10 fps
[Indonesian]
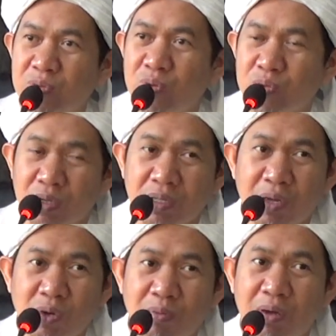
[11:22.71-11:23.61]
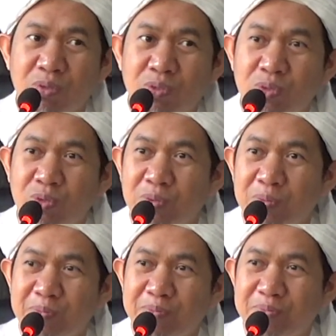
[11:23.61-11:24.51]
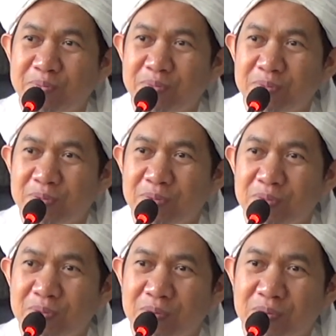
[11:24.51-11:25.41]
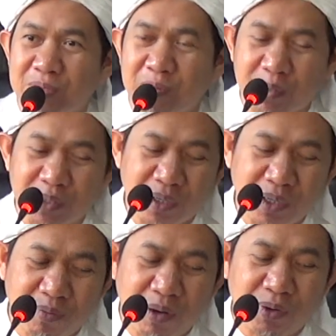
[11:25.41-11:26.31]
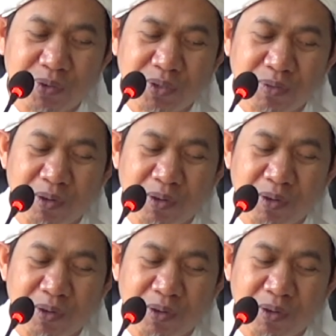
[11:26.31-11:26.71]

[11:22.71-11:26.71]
Tuh Ustadz Ano bagus tuh. Seperti ini bagus nih